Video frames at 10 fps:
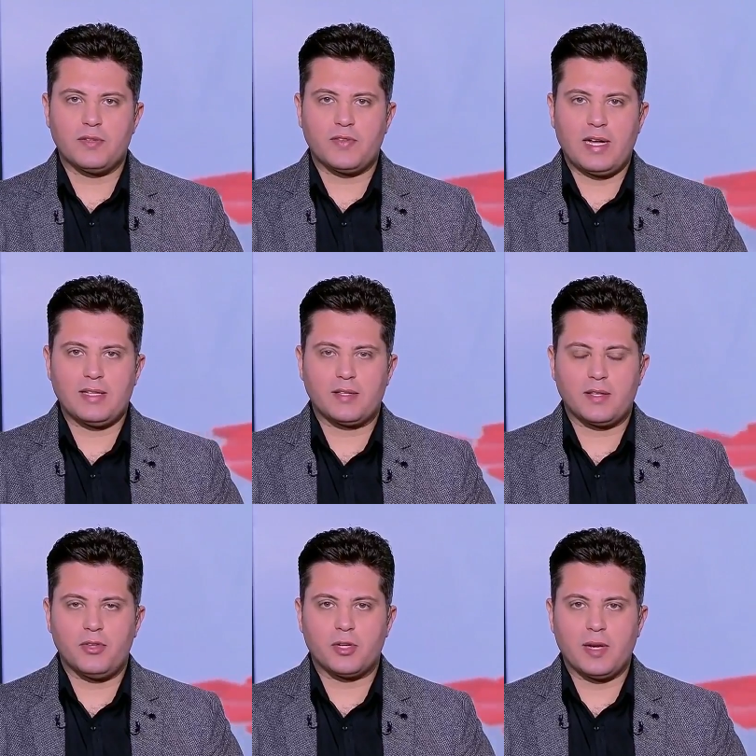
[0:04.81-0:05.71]
في حادث
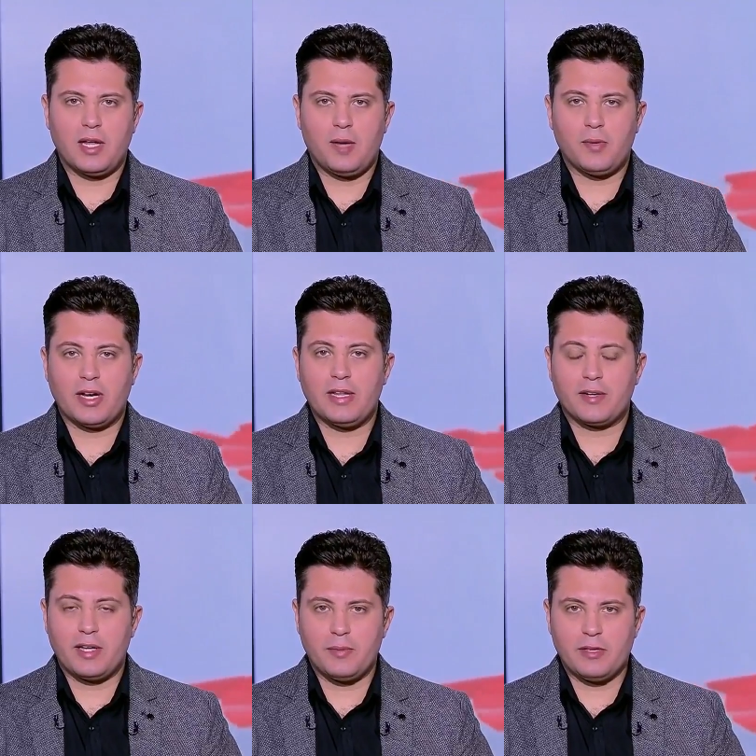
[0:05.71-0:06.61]
الضرب الأحمر
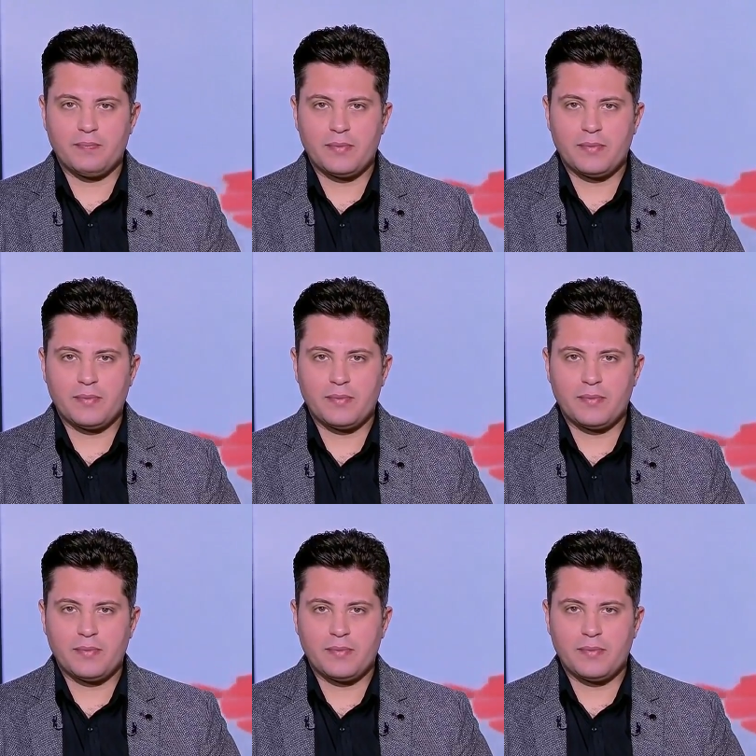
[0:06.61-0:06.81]
الإرهابي